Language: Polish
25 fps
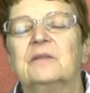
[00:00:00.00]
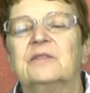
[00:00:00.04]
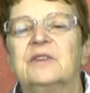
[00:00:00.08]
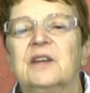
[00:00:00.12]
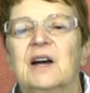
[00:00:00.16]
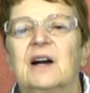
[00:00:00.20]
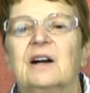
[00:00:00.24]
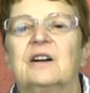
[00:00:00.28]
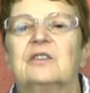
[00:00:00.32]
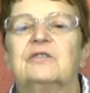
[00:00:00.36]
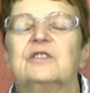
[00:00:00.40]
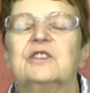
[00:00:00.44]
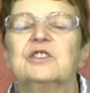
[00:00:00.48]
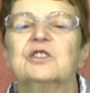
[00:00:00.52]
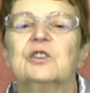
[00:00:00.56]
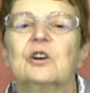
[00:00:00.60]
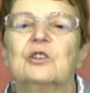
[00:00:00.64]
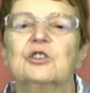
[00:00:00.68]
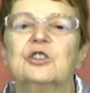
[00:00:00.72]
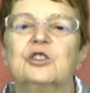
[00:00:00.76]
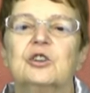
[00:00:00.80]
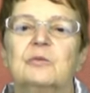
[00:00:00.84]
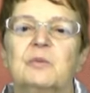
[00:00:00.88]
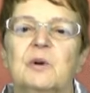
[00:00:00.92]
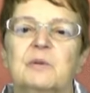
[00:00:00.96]
Tak, więc
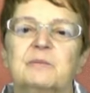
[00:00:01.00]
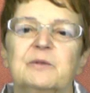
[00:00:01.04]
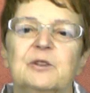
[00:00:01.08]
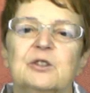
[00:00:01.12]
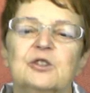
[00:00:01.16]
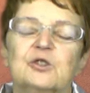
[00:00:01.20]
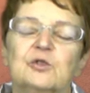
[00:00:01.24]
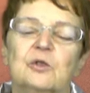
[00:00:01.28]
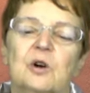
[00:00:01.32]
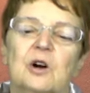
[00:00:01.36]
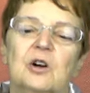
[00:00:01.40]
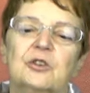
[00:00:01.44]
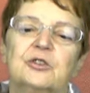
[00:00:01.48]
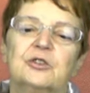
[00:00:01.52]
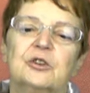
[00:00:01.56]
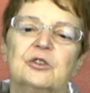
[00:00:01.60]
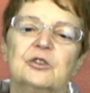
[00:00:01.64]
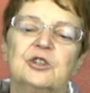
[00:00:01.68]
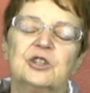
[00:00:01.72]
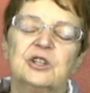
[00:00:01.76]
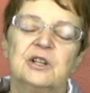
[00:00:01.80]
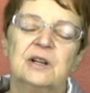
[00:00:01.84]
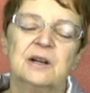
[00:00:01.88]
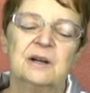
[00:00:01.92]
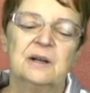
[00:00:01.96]
chodzi pieniądza. po prostu o to,
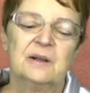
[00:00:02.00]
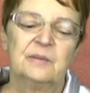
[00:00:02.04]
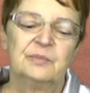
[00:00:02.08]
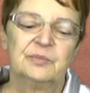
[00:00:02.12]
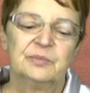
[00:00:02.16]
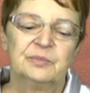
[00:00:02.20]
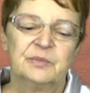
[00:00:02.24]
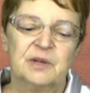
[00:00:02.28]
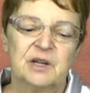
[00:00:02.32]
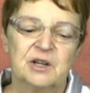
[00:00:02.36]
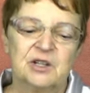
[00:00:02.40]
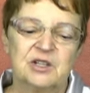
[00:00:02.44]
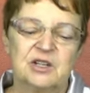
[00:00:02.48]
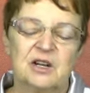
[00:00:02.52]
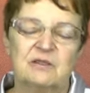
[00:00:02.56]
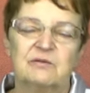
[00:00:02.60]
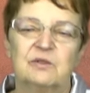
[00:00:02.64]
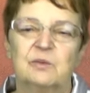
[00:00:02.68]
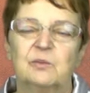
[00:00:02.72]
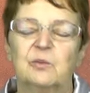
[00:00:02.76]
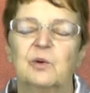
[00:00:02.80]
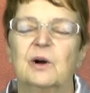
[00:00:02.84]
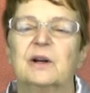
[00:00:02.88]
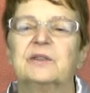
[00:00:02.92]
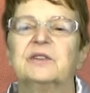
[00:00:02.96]
że pierwsza
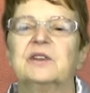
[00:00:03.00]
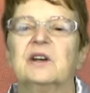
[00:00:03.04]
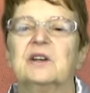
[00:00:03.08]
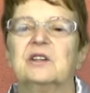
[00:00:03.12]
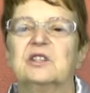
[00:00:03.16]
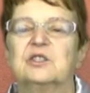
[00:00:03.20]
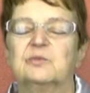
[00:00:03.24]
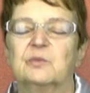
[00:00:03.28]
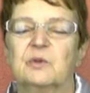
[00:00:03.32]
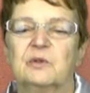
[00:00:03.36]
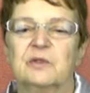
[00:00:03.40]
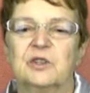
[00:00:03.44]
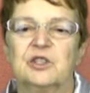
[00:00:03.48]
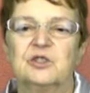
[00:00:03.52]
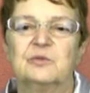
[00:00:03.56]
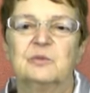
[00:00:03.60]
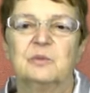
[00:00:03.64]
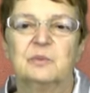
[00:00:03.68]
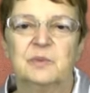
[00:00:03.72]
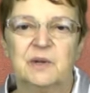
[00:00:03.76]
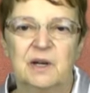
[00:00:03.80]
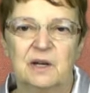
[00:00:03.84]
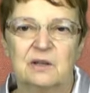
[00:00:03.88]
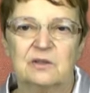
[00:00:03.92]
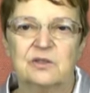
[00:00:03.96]
wypłata jest
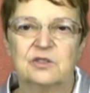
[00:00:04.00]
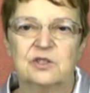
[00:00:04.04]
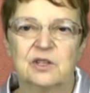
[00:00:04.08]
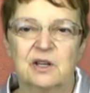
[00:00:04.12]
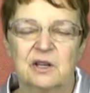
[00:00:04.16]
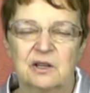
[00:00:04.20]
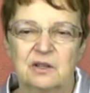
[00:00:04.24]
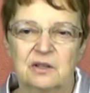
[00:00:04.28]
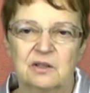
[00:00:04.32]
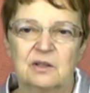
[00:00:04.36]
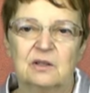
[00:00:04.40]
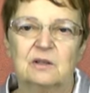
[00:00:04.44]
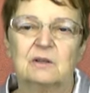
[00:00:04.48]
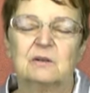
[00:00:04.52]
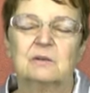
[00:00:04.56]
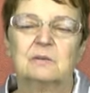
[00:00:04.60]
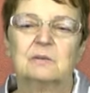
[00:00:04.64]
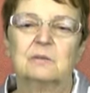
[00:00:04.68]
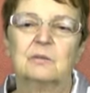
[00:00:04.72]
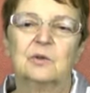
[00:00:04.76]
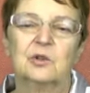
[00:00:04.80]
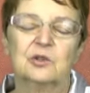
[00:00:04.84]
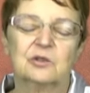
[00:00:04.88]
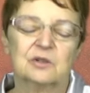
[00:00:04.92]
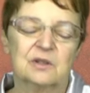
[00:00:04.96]
powiedzmy 500,
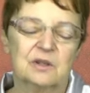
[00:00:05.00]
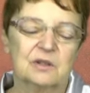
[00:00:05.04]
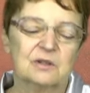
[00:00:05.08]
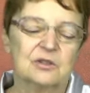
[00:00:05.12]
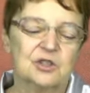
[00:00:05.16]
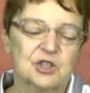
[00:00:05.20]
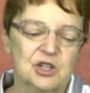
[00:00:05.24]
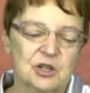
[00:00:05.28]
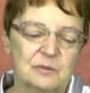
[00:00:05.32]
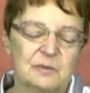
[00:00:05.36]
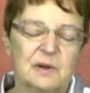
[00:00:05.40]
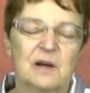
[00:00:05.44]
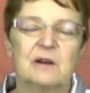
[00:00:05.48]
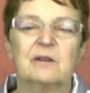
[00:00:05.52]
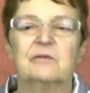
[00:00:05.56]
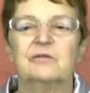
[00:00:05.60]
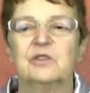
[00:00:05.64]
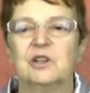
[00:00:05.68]
bo trzeba